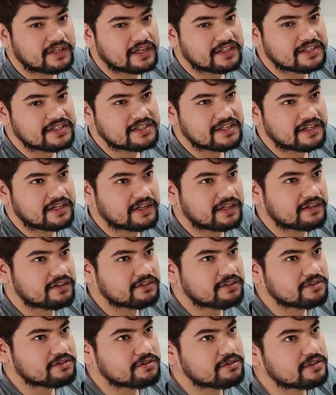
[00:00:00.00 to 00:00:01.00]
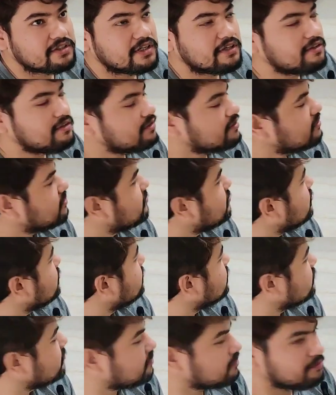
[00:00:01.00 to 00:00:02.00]
कैसे सेट करो तो सो जाओ
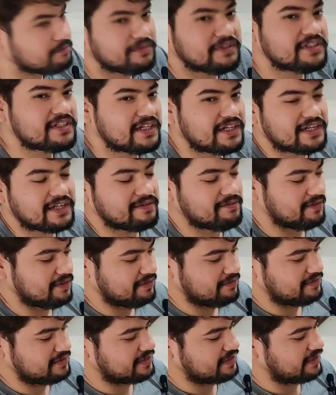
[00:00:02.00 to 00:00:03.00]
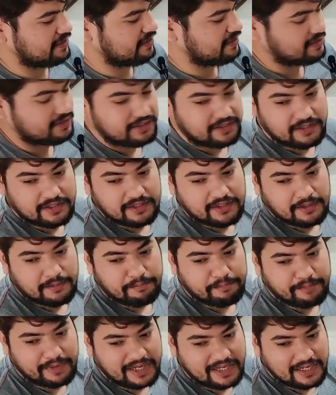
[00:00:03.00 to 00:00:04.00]
तुम भी सेट गमले भी सेट
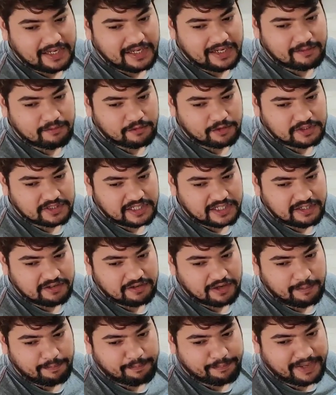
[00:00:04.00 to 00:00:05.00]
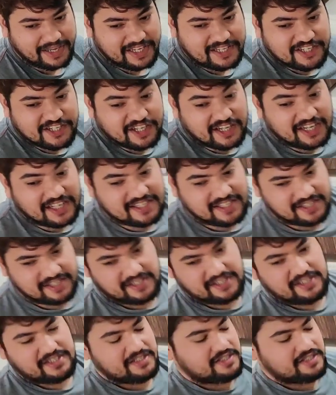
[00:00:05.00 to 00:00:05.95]
पहले हमको चाहिए होगा पेचकस